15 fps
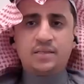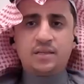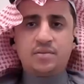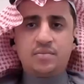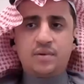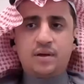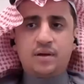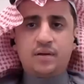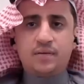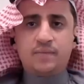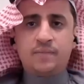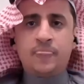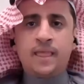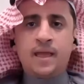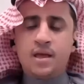الاستثماري
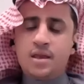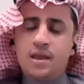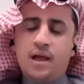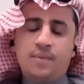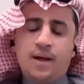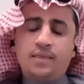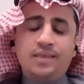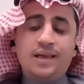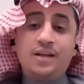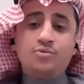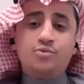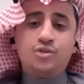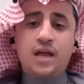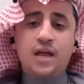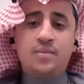نعم حتى
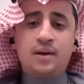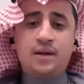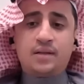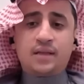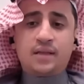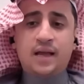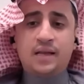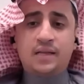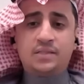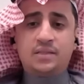لا تزاحم القطاع